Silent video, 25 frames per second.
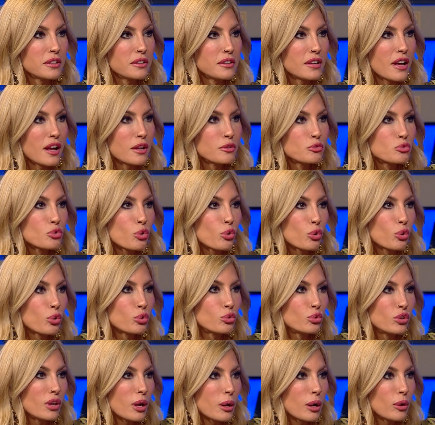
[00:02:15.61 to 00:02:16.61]
yani çok
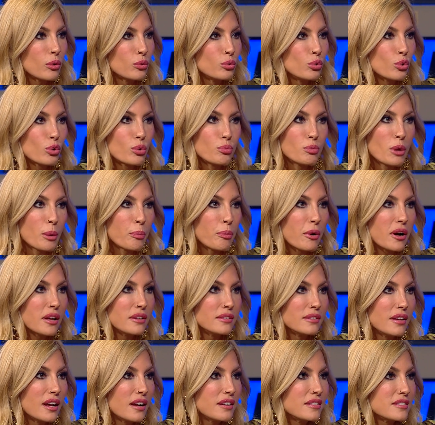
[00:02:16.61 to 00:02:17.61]
kötü yorum
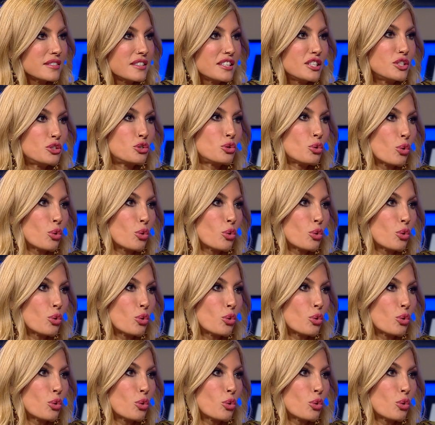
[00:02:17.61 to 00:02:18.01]
yapan neredeyse hiç